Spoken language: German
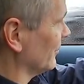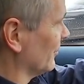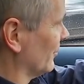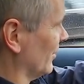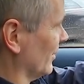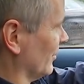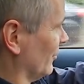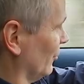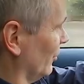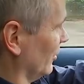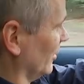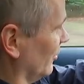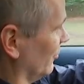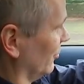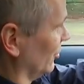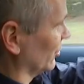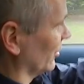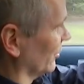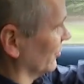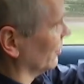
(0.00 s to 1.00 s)
NEFZ soll
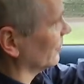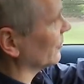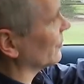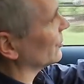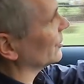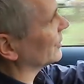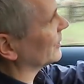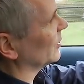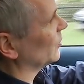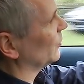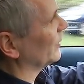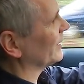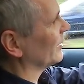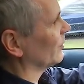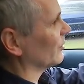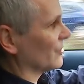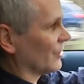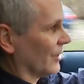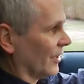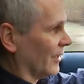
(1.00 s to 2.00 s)
ja 450
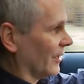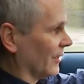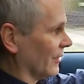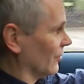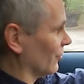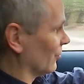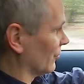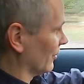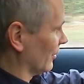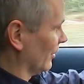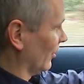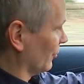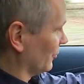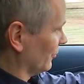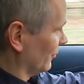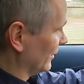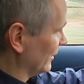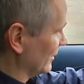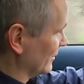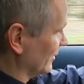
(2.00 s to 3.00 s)
Kilometer betragen und
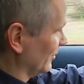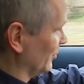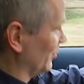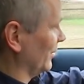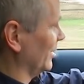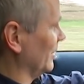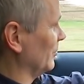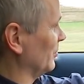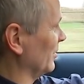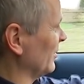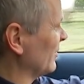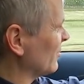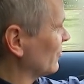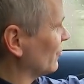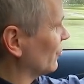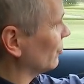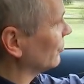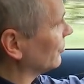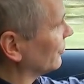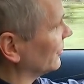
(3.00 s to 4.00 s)
laut WLTP
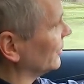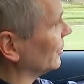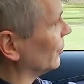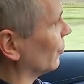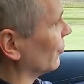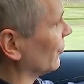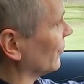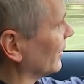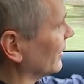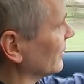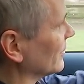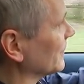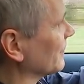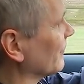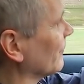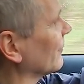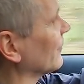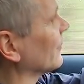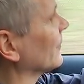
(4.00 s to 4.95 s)
bis zu 400